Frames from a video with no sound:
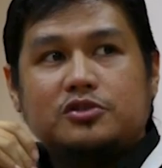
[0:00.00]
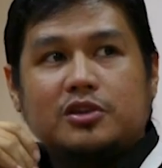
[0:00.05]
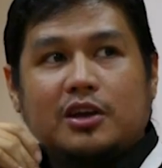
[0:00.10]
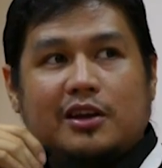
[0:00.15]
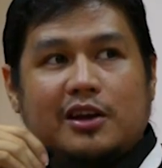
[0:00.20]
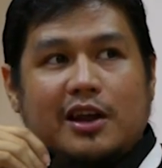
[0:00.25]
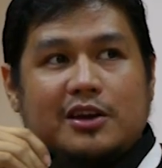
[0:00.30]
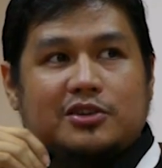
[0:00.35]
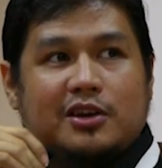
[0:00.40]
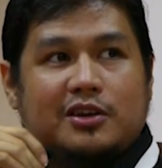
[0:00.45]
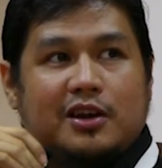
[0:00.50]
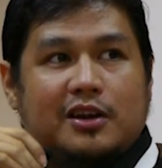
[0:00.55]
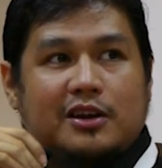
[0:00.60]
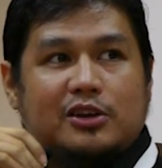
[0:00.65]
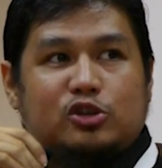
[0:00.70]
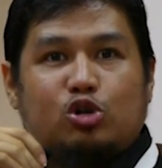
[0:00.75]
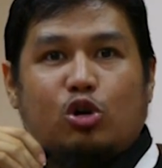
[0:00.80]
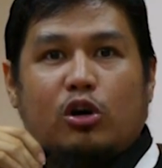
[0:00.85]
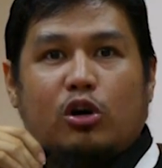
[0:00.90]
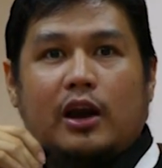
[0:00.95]
sa Iglesia ni
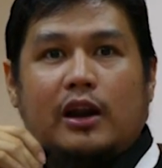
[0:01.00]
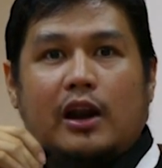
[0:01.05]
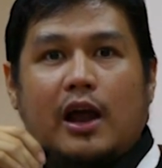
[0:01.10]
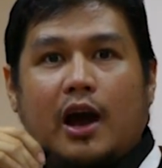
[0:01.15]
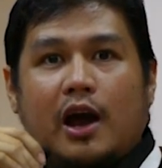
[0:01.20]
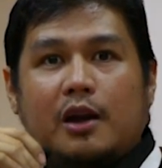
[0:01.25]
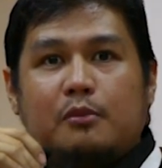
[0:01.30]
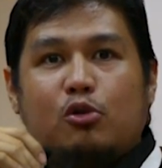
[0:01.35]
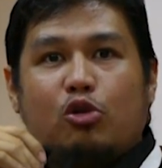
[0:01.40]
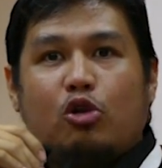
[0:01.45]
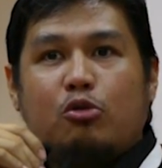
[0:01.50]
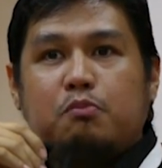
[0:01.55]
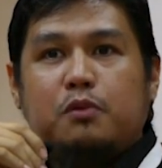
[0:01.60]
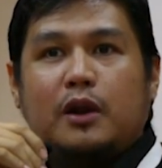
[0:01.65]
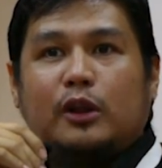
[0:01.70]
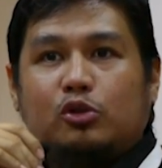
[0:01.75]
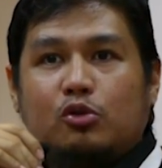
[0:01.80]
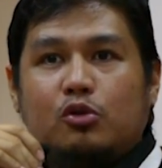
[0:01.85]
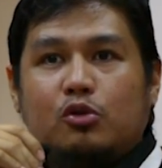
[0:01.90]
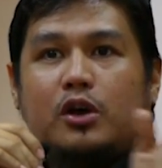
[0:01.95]
Kristo, kailangan mo
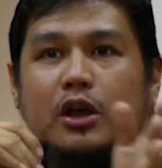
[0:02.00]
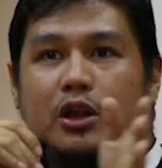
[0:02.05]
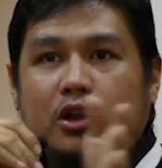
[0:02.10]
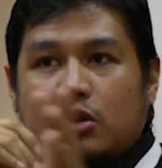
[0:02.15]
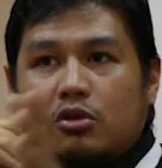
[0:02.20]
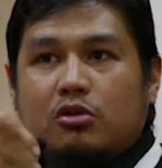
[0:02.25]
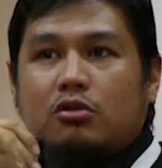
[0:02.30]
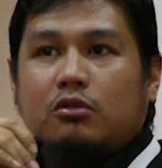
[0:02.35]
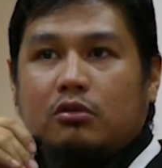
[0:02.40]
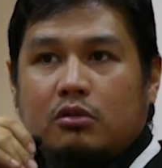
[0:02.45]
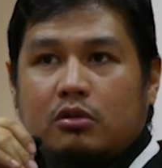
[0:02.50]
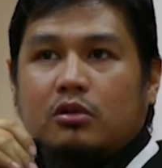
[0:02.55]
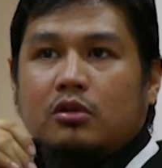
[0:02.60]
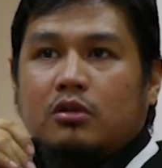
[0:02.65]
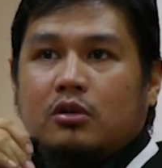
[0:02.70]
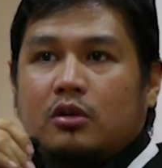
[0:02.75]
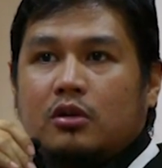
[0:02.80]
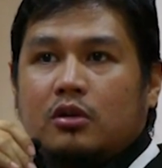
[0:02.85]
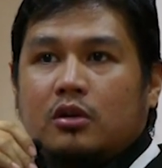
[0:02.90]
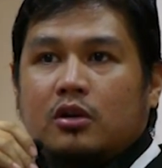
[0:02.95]
kumpletuhin yung
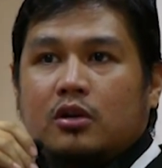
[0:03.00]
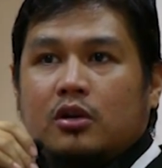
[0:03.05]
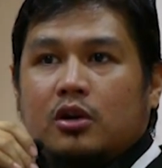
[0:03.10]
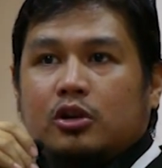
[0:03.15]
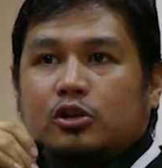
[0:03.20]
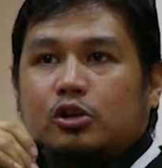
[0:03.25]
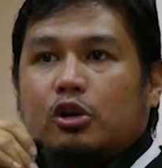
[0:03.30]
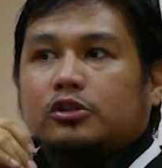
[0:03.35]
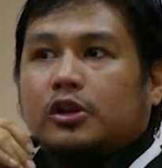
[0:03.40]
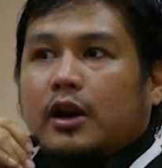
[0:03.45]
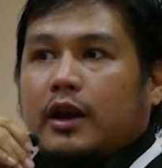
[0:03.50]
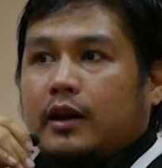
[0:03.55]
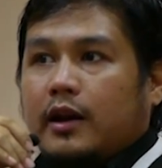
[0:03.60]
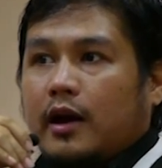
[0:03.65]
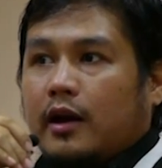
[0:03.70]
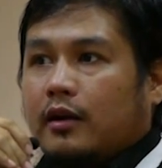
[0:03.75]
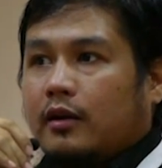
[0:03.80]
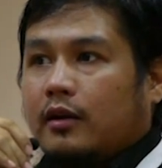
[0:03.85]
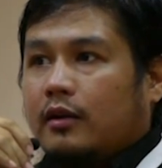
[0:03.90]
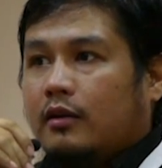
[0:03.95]

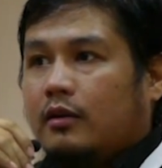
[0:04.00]
doktrina.